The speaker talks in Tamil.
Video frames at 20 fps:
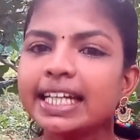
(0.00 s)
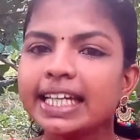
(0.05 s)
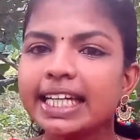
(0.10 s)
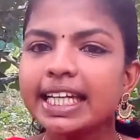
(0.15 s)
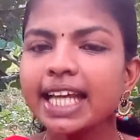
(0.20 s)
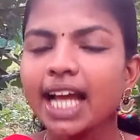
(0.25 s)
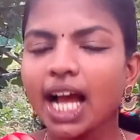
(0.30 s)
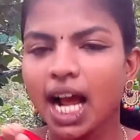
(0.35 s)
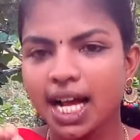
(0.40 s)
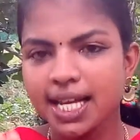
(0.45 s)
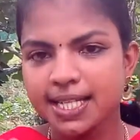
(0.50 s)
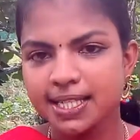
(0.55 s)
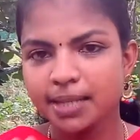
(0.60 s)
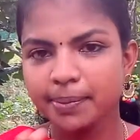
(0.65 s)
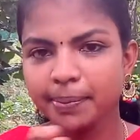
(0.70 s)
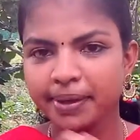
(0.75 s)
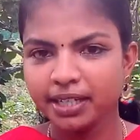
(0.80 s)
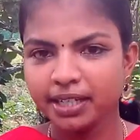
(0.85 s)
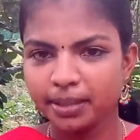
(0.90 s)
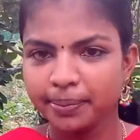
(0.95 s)
நீ
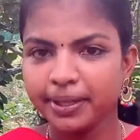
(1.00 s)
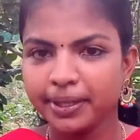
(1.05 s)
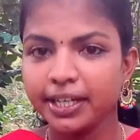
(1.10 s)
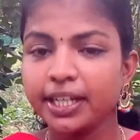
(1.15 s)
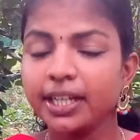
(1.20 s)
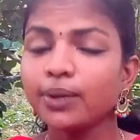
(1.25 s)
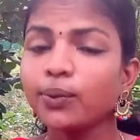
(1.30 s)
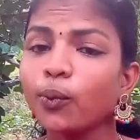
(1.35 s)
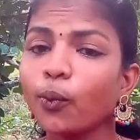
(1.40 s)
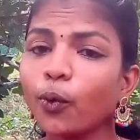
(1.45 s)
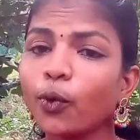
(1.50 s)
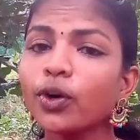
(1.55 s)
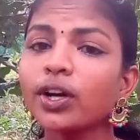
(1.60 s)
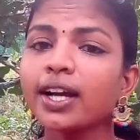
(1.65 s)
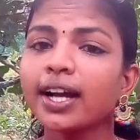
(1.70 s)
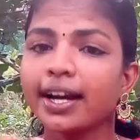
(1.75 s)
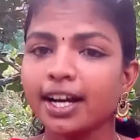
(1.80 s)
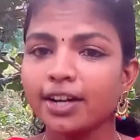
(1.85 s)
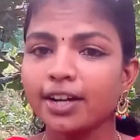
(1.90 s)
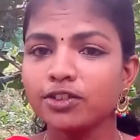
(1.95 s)
ஆசைப்பட்டபடி உன்
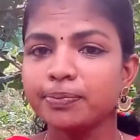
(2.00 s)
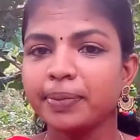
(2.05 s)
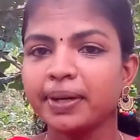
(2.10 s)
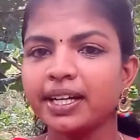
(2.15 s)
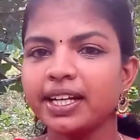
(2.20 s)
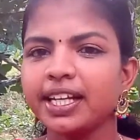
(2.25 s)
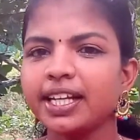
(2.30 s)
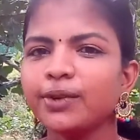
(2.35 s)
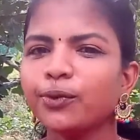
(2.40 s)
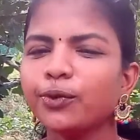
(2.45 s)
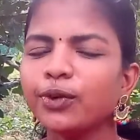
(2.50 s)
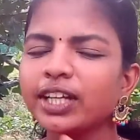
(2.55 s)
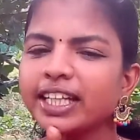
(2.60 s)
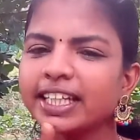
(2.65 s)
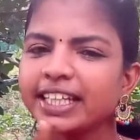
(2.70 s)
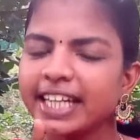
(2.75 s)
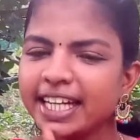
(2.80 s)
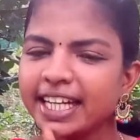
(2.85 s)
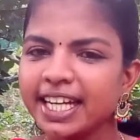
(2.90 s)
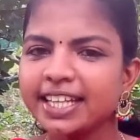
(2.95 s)
கனவுப்படி
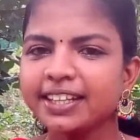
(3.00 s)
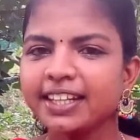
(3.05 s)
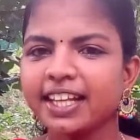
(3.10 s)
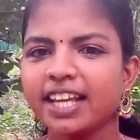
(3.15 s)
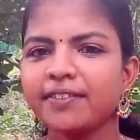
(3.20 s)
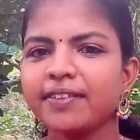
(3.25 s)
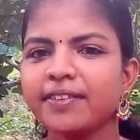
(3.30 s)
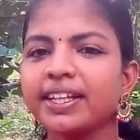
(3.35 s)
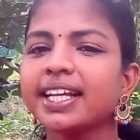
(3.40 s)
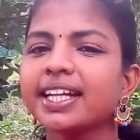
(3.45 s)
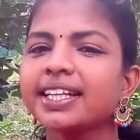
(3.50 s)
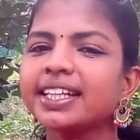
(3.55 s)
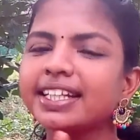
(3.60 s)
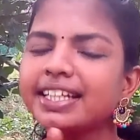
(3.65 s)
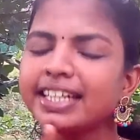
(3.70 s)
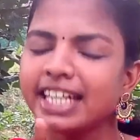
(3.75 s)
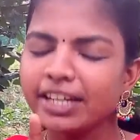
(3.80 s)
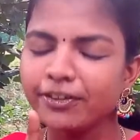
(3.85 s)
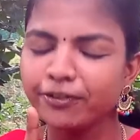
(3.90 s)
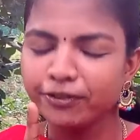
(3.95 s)
உனக்கு என்ன தேவைங்கிறது
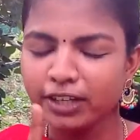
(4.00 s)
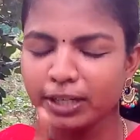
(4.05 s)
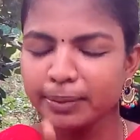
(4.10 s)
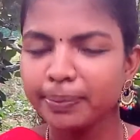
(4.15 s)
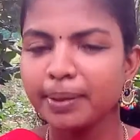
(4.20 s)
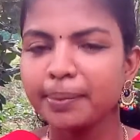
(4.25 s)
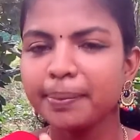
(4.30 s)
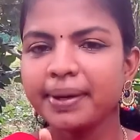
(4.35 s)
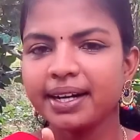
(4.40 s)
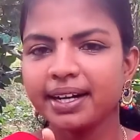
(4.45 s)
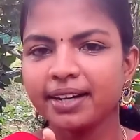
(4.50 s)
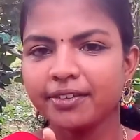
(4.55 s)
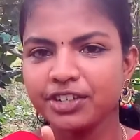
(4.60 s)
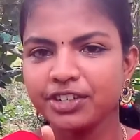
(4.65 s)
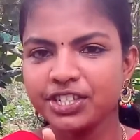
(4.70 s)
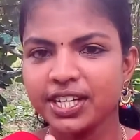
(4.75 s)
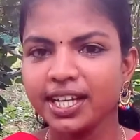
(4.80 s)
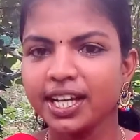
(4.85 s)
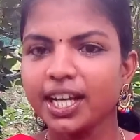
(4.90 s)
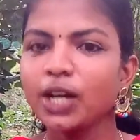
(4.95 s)
நீ விருப்பப்படுற
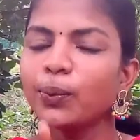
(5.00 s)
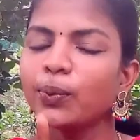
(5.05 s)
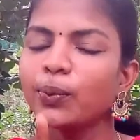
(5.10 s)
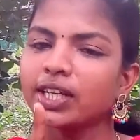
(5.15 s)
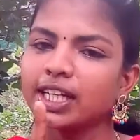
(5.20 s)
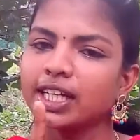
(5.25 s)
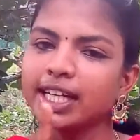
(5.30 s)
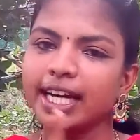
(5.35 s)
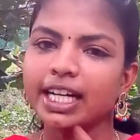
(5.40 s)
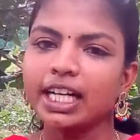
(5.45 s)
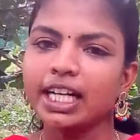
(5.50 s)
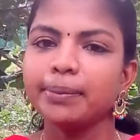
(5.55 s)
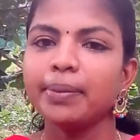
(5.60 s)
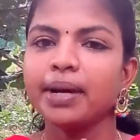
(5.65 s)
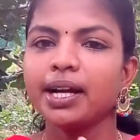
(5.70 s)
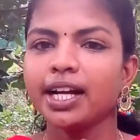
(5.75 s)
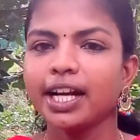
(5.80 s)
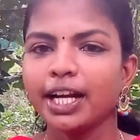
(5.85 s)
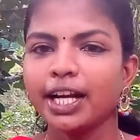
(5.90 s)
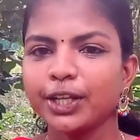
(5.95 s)
விஷயங்கள் உனக்கு
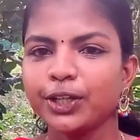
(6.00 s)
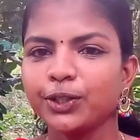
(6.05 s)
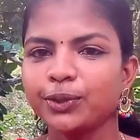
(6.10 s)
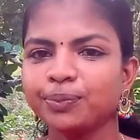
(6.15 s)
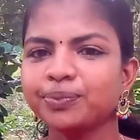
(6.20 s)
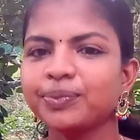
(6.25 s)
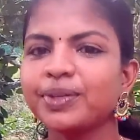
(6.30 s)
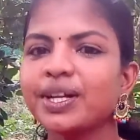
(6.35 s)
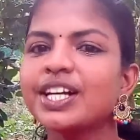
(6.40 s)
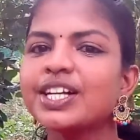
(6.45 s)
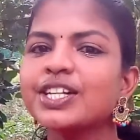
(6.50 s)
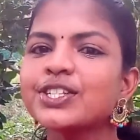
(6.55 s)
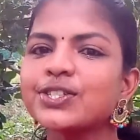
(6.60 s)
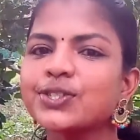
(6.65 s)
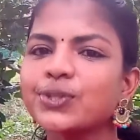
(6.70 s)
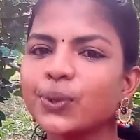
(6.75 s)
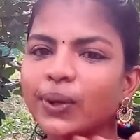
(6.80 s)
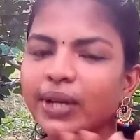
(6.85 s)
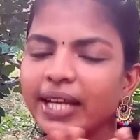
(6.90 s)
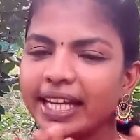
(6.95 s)
கண்டிப்பாக கிடைக்கும்
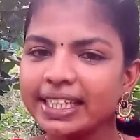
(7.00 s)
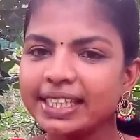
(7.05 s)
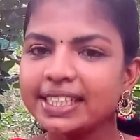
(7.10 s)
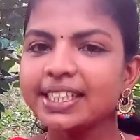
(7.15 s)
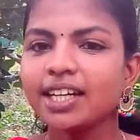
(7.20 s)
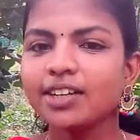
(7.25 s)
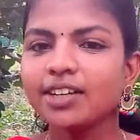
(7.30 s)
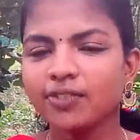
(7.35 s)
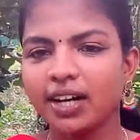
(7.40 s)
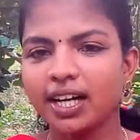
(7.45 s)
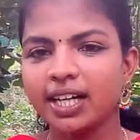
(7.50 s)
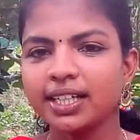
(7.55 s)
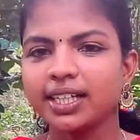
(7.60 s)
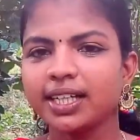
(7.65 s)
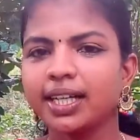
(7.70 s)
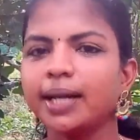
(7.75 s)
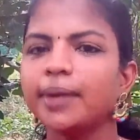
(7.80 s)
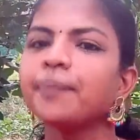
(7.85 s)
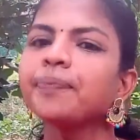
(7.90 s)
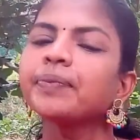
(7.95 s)
ஸோ இதுதான்
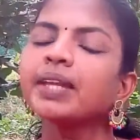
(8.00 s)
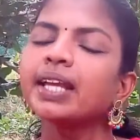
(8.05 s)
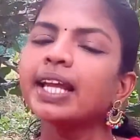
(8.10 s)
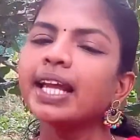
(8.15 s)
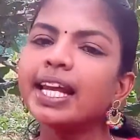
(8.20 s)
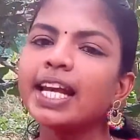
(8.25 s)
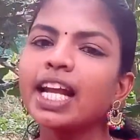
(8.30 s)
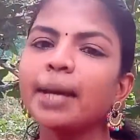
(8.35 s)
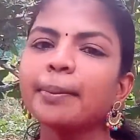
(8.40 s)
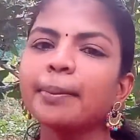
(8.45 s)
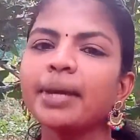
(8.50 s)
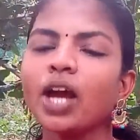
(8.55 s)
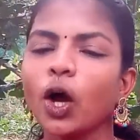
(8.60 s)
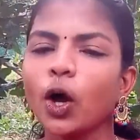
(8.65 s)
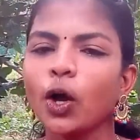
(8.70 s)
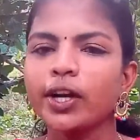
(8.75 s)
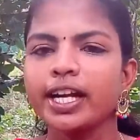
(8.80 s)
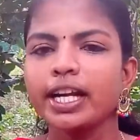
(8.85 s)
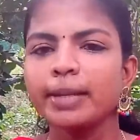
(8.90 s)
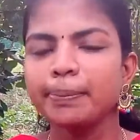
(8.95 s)
வாழ்க்கை எல்லாமே
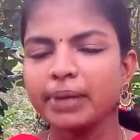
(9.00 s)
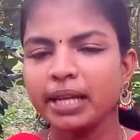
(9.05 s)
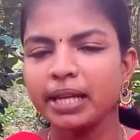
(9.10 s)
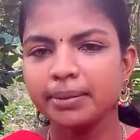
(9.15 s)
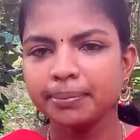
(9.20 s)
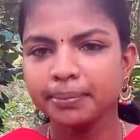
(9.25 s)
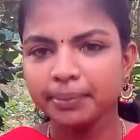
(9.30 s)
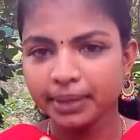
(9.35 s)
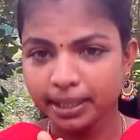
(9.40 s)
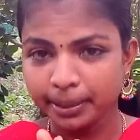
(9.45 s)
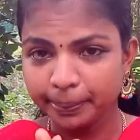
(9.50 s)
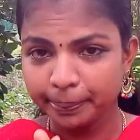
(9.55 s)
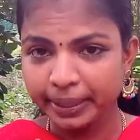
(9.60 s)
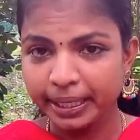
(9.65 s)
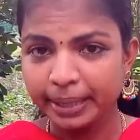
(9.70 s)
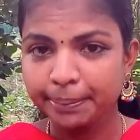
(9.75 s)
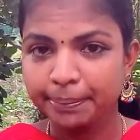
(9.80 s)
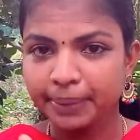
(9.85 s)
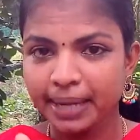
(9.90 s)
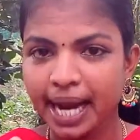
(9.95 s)
ஆல்ரெடி ப்ளீன்
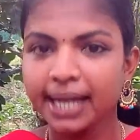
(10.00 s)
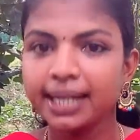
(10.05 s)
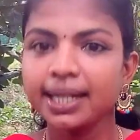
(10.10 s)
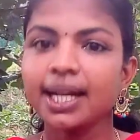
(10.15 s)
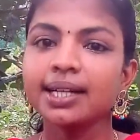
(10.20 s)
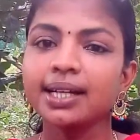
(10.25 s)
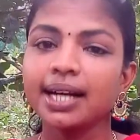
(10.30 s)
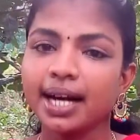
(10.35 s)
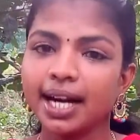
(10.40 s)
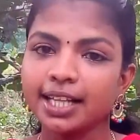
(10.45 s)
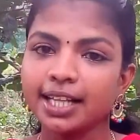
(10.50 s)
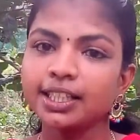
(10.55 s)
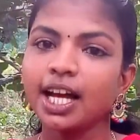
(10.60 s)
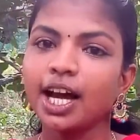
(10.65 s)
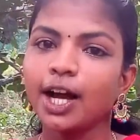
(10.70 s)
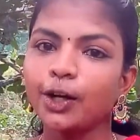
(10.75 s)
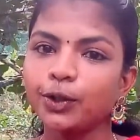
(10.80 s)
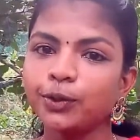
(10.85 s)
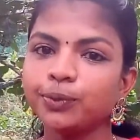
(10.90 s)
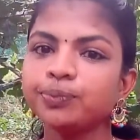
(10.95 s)
ப்ரீ பிளான்டாக
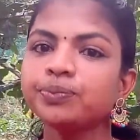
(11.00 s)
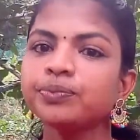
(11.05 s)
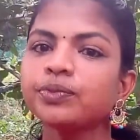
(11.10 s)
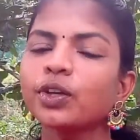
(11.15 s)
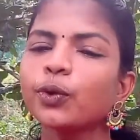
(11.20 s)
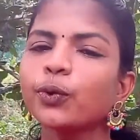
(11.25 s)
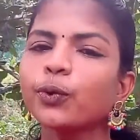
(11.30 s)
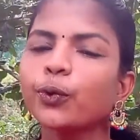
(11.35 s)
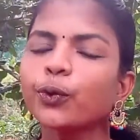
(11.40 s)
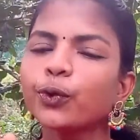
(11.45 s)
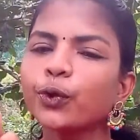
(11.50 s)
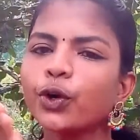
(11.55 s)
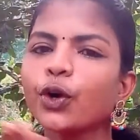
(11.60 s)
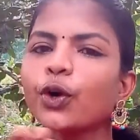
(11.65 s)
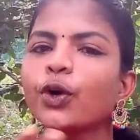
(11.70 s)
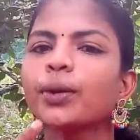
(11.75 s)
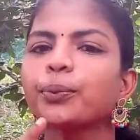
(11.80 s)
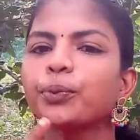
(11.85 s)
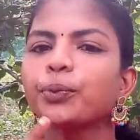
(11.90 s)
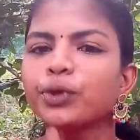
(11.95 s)
நடந்தாலும்
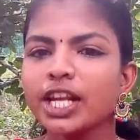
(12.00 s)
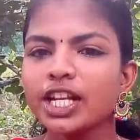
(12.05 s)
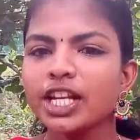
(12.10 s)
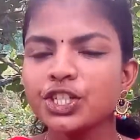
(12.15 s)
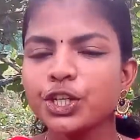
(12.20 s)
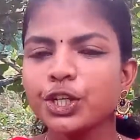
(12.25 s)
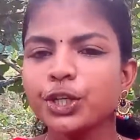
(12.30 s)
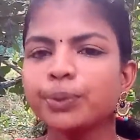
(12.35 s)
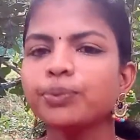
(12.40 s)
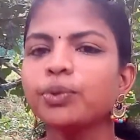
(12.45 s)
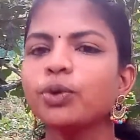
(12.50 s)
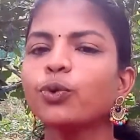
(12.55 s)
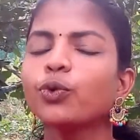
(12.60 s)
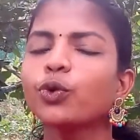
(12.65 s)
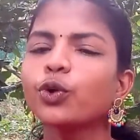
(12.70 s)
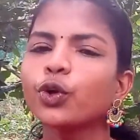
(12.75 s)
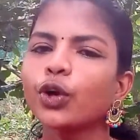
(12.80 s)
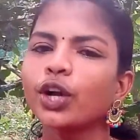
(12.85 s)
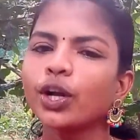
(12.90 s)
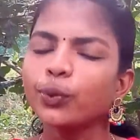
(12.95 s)
உங்களோட முயற்சியும்
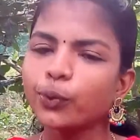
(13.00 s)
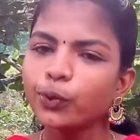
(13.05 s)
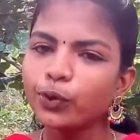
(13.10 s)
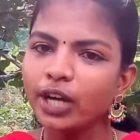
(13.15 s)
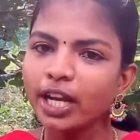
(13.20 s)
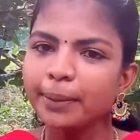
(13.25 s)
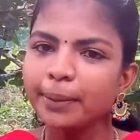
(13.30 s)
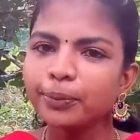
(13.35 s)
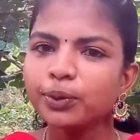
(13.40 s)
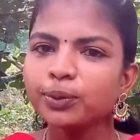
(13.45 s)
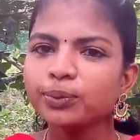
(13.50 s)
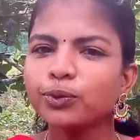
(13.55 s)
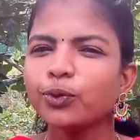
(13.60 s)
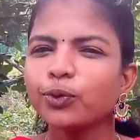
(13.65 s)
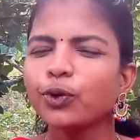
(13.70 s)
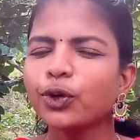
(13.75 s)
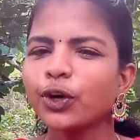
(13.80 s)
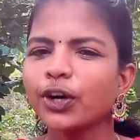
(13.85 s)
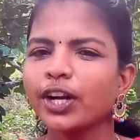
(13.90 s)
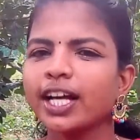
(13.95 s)
உங்களோட உழைப்பும்
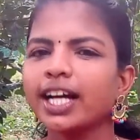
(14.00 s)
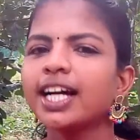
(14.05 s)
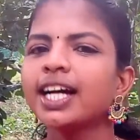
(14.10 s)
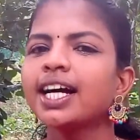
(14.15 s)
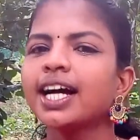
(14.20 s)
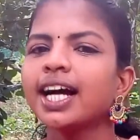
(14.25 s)
உங்களோட